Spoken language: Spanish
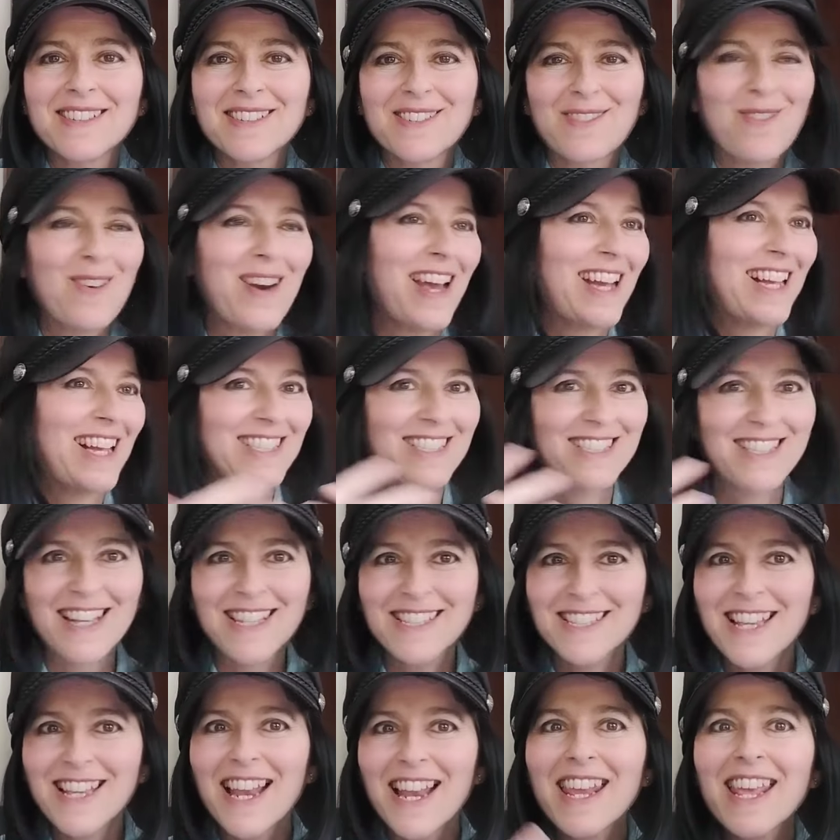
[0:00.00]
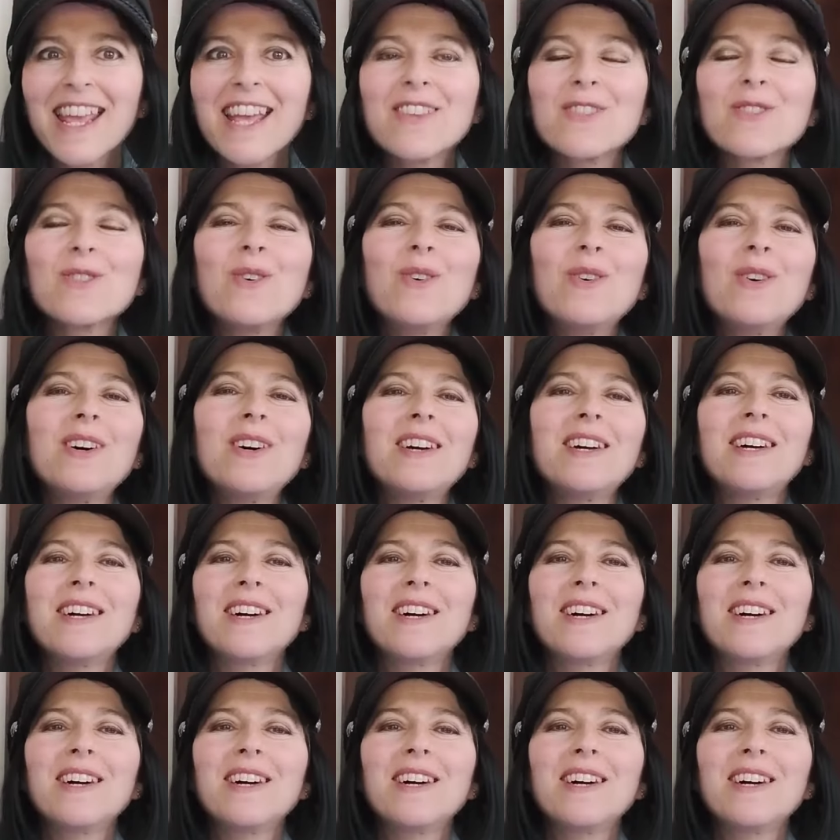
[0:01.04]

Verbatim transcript: con la que estás saliendo,